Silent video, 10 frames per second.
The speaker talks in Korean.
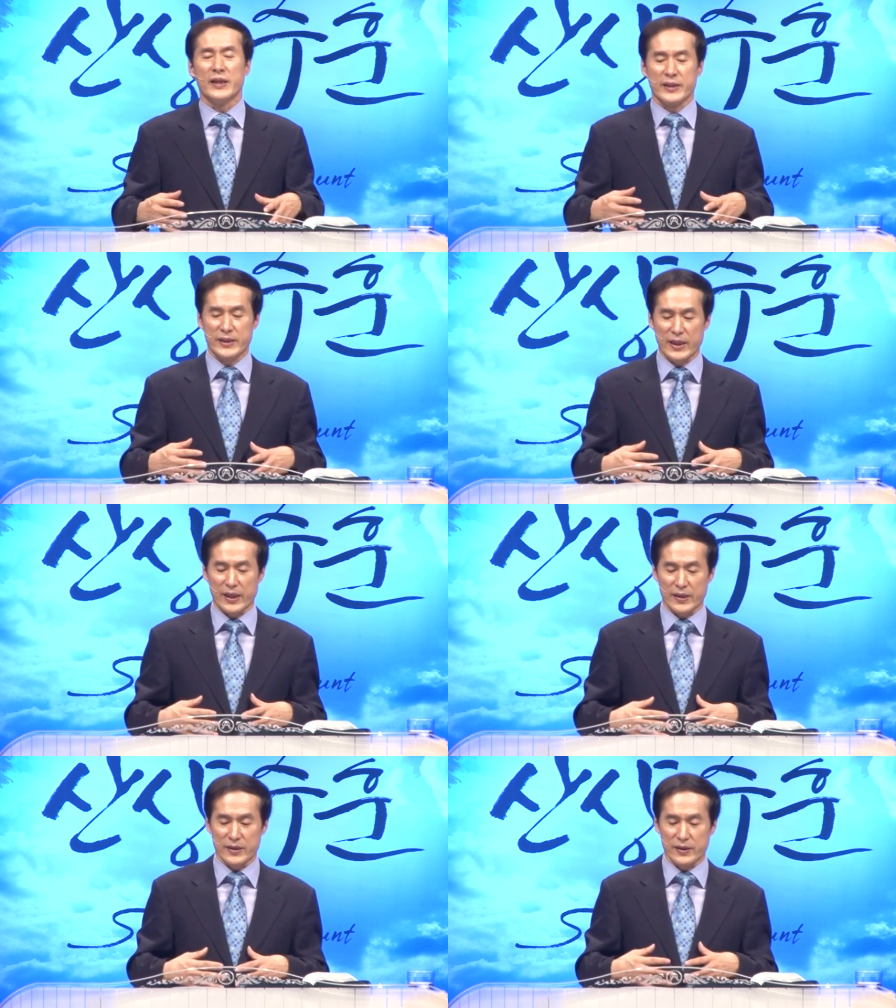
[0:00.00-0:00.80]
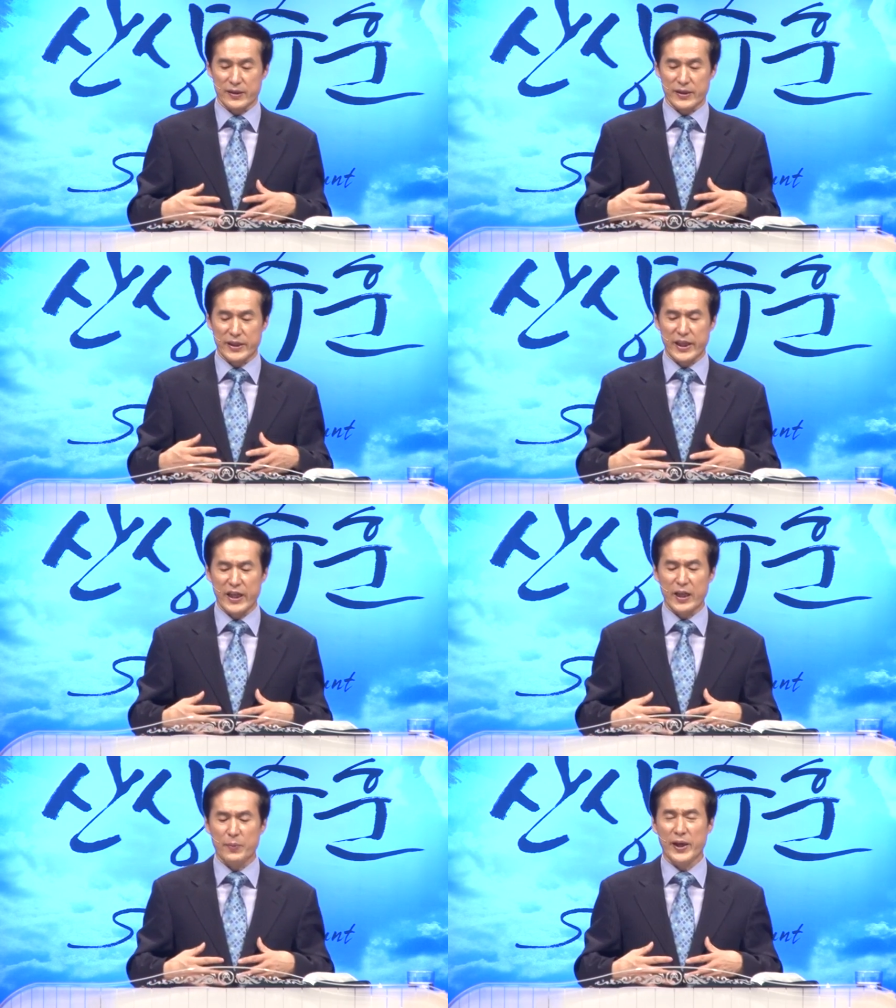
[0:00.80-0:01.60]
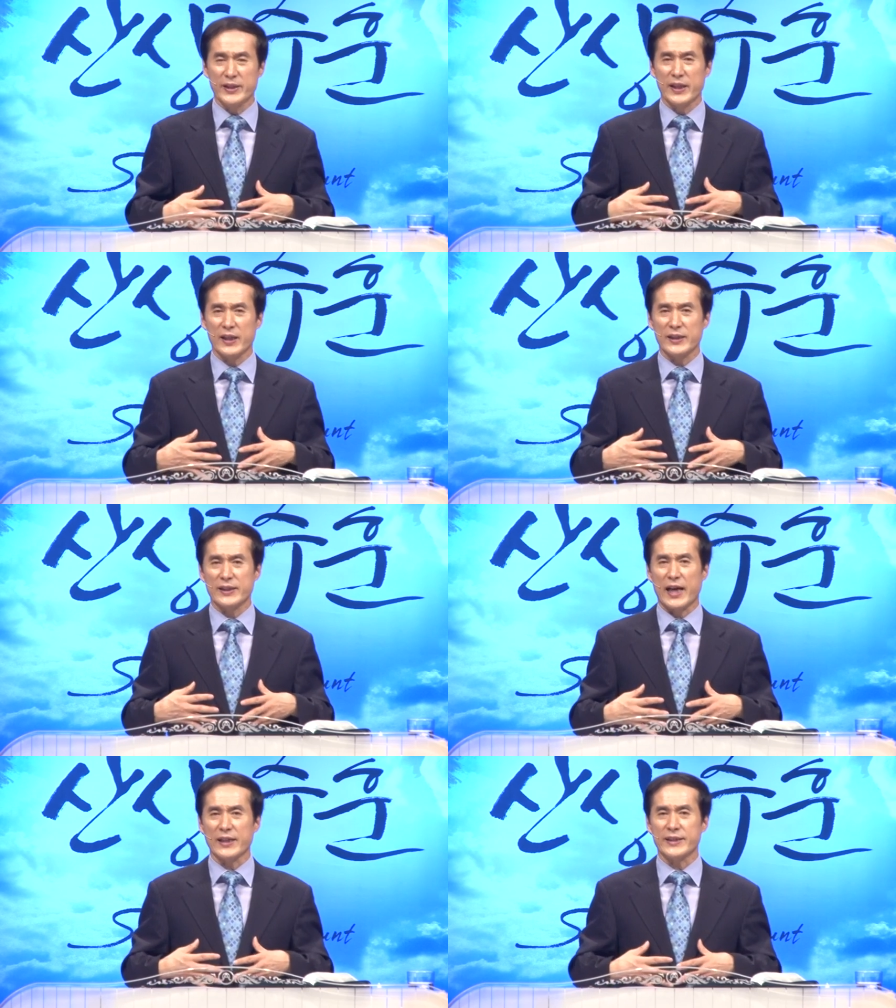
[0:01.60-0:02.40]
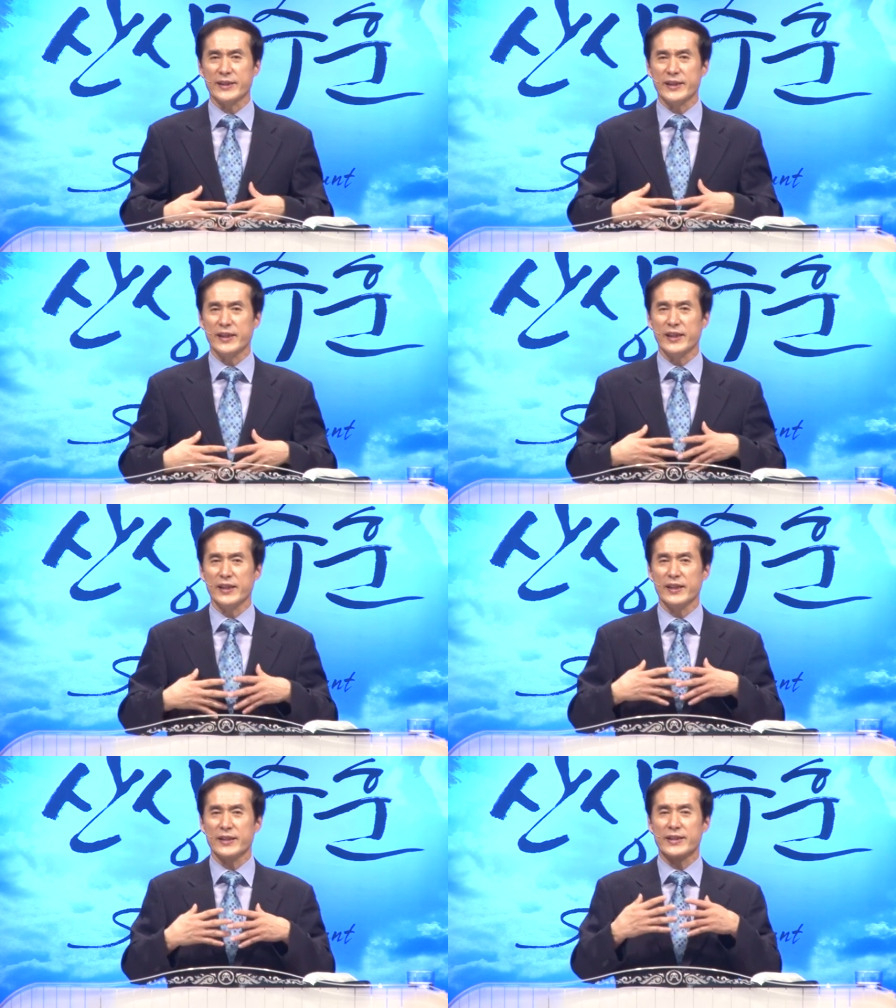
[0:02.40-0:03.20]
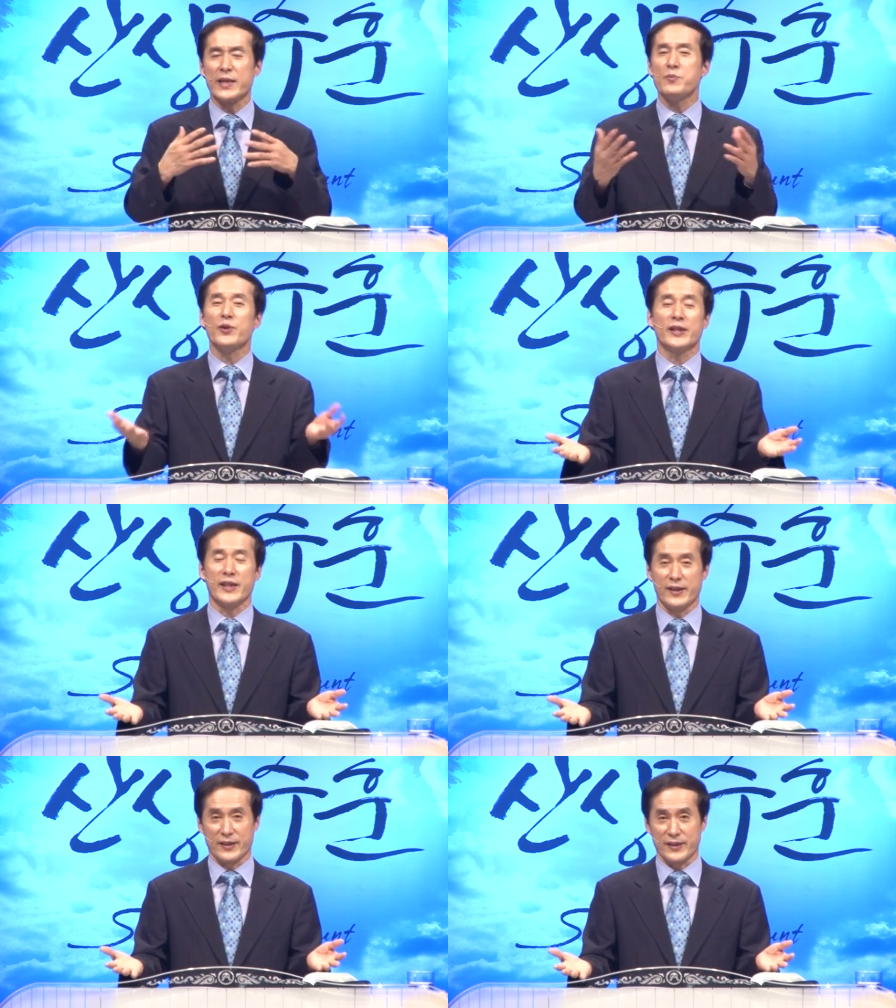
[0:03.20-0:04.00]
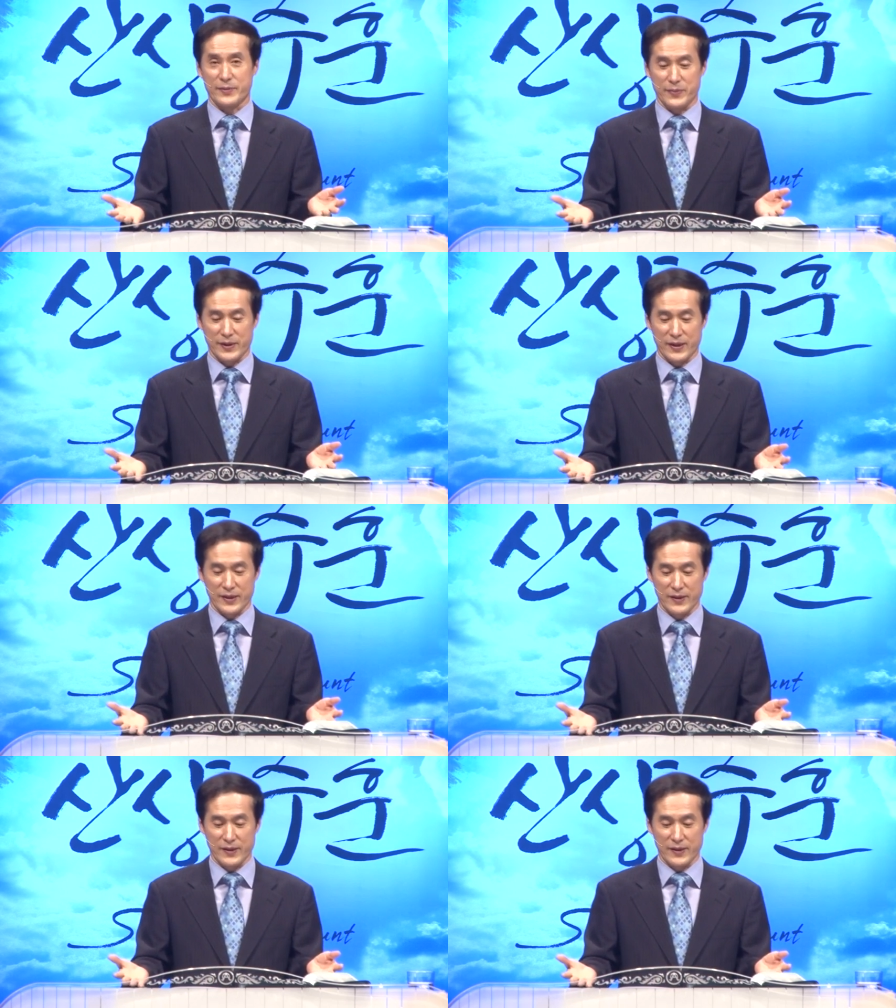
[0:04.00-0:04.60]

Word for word: 신약에서는 예배자 자신이 제물이 되는 것입니다.